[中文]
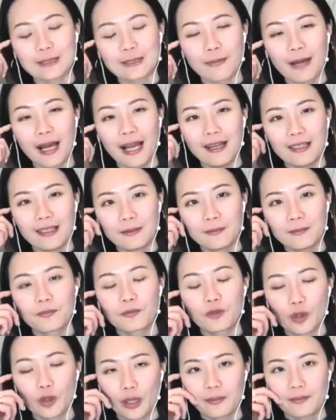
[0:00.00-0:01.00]
买了，
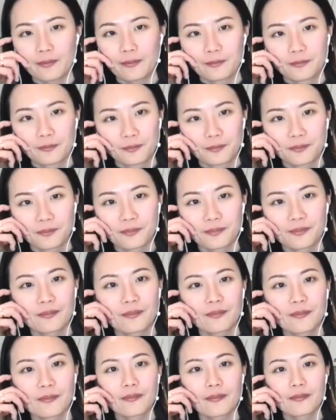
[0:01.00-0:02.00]
对，确定不
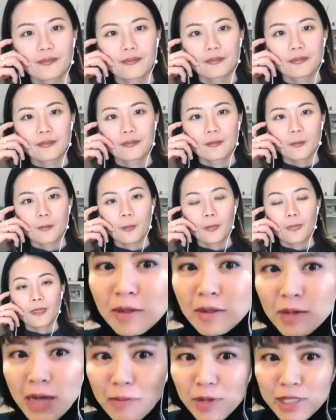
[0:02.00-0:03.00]
会延期。七月什么时
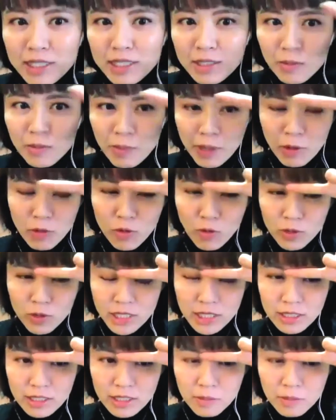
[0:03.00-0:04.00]
候？该不会是美国国
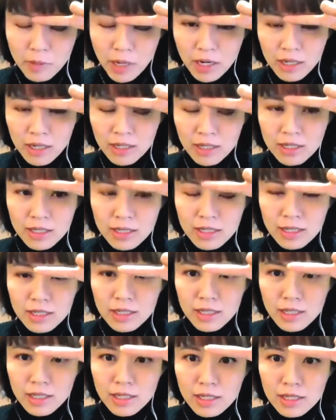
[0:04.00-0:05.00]
庆日吧？七
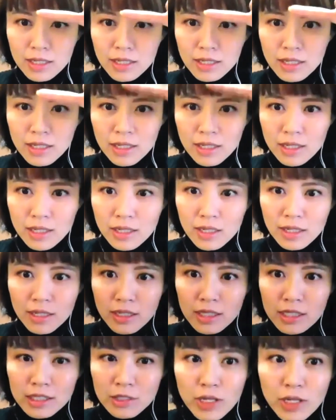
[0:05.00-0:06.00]
月一号，
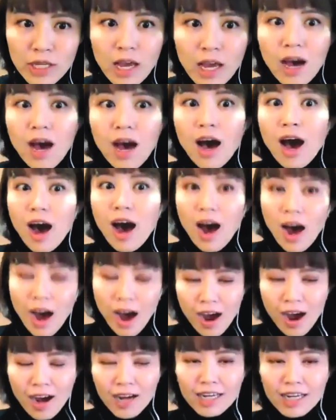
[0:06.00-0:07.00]
七月到台
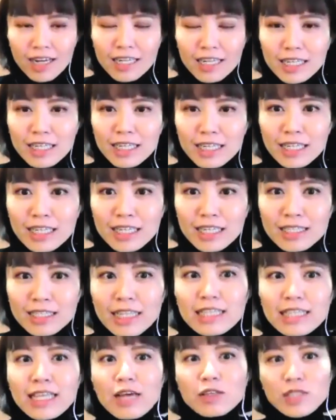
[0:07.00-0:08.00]
湾，
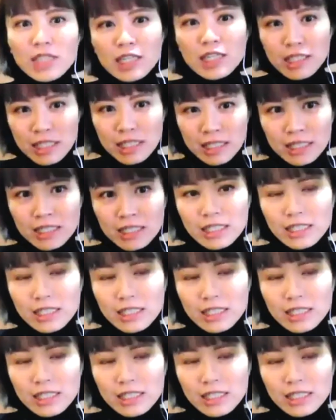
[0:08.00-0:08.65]
但你要先隔离十四